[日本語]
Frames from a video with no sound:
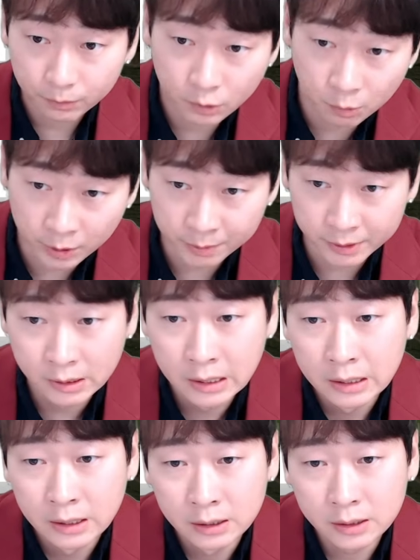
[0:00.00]
思います。
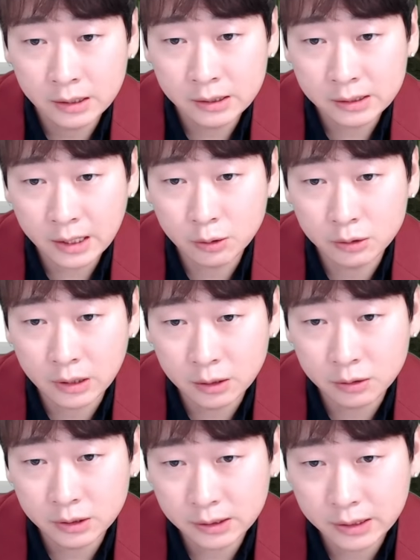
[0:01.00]
で、実際
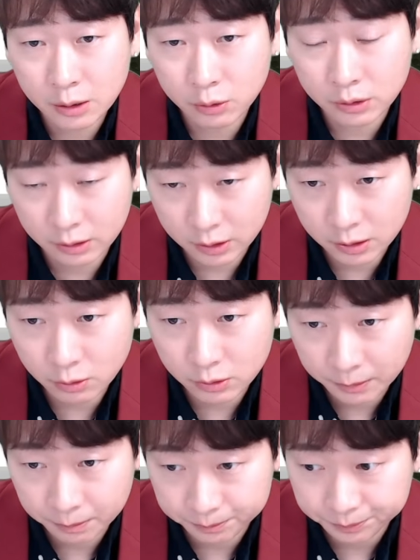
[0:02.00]
昨日
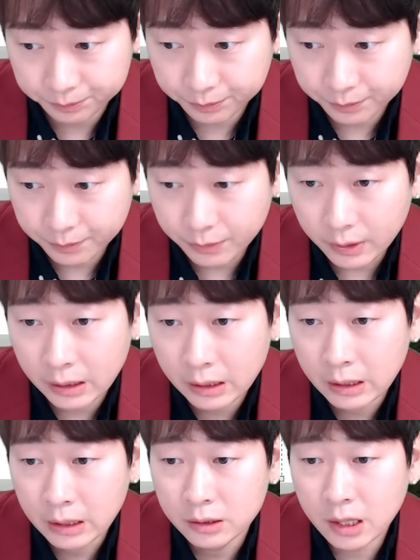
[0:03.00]
ね、
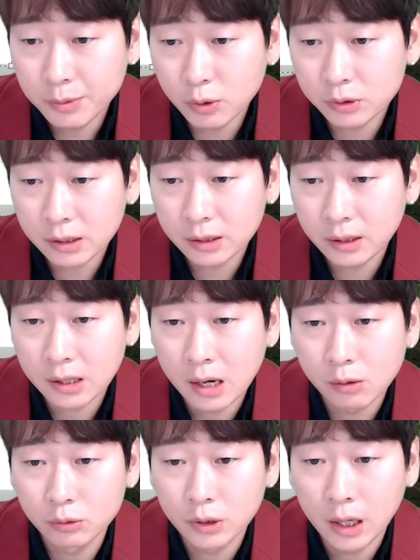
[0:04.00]
デビューをさせたら
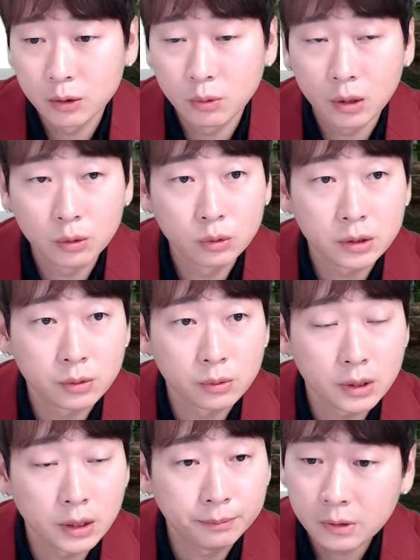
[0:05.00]
韓国の反応はどうでしょ
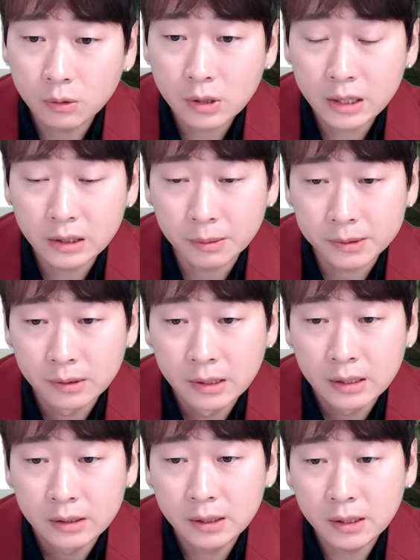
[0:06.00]
うか？これ書いてます。
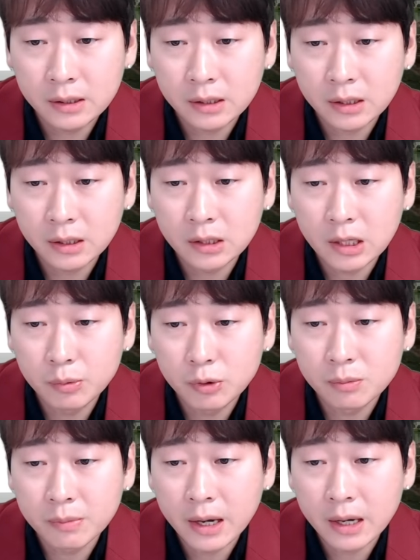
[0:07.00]
正式
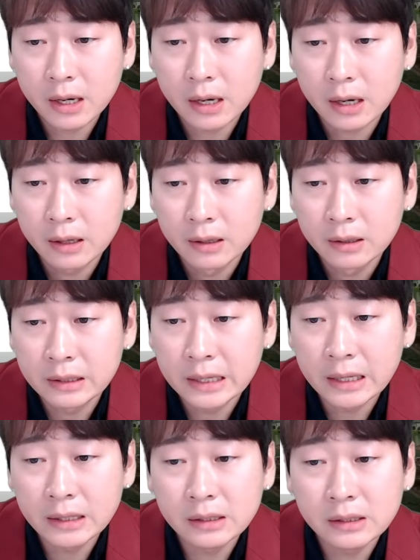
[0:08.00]
デビュー前から
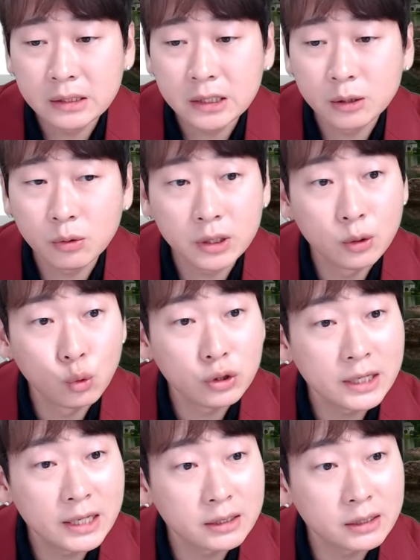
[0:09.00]
現地のいろ
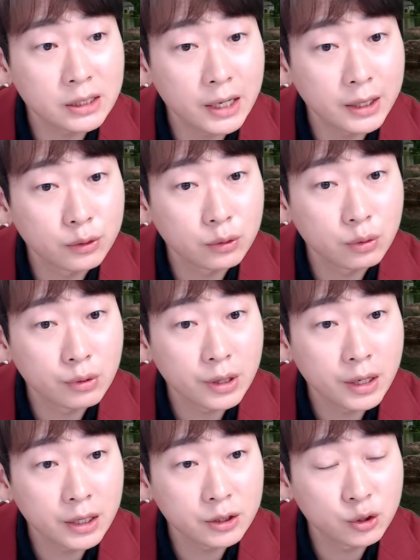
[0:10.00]
んなチャート
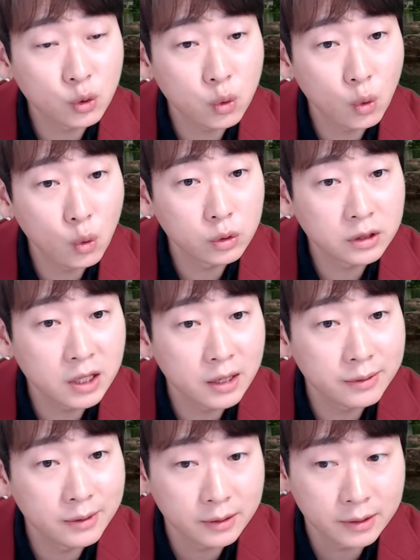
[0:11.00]
から頂
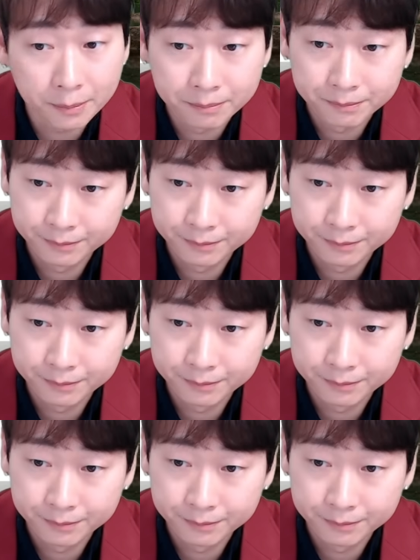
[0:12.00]
点にいた。